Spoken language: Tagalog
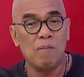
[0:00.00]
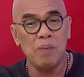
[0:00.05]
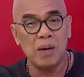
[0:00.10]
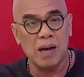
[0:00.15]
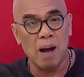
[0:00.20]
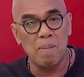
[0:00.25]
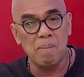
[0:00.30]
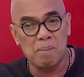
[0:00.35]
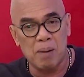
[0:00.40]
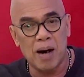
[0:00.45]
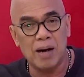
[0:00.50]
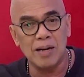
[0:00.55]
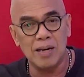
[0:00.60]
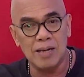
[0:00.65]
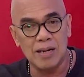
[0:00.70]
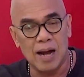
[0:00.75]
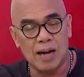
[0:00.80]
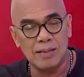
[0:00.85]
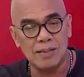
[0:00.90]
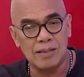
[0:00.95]
become part of
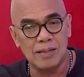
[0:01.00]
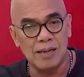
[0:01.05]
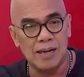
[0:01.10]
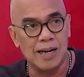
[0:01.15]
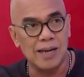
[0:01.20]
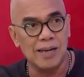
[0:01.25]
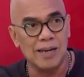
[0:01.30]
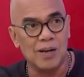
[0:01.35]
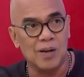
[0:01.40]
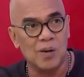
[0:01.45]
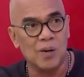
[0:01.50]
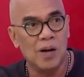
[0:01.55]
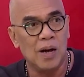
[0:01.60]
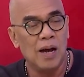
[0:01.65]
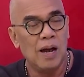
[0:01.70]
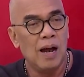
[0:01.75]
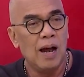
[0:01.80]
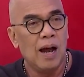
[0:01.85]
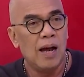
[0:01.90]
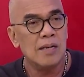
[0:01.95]
that lingo.
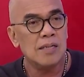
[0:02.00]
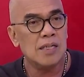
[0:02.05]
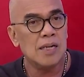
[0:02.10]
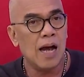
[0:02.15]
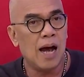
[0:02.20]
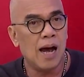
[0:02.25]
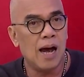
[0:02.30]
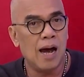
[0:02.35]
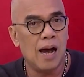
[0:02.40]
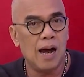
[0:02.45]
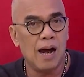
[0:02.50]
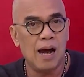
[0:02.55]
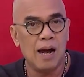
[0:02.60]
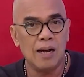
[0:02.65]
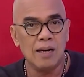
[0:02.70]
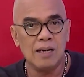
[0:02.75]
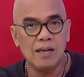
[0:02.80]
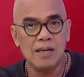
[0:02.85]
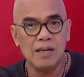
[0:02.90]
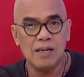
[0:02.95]
Sa
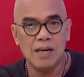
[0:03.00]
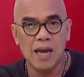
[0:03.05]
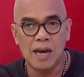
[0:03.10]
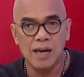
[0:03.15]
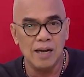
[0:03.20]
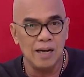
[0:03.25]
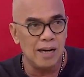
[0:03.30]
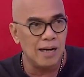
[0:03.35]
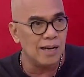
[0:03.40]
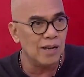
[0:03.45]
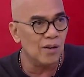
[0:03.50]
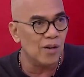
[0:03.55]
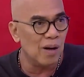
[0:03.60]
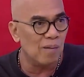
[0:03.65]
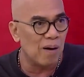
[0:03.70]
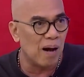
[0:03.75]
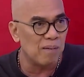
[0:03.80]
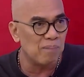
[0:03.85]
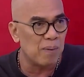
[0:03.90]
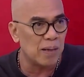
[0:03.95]
gay lingo
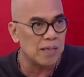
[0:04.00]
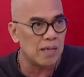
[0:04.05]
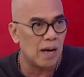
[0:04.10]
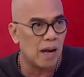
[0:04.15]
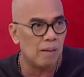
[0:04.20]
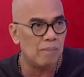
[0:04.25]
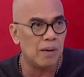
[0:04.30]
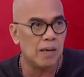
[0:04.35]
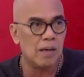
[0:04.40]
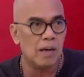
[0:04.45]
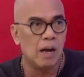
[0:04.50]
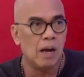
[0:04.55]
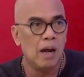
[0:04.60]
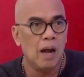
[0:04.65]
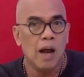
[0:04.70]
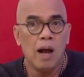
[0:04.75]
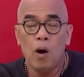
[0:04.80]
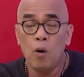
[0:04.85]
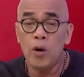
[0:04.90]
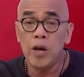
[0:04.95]
naman, pag sinabing,
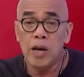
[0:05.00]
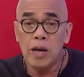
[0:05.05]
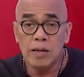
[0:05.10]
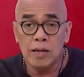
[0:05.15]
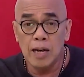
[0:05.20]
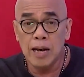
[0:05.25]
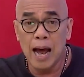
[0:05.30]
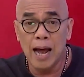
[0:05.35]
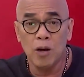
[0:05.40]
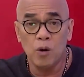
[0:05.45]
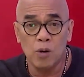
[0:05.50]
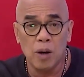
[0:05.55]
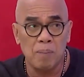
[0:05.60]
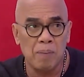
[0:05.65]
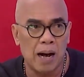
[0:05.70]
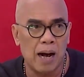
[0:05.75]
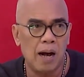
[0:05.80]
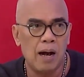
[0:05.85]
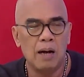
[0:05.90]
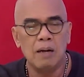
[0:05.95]
uy, nanalo ka
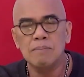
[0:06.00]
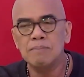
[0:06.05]
ba?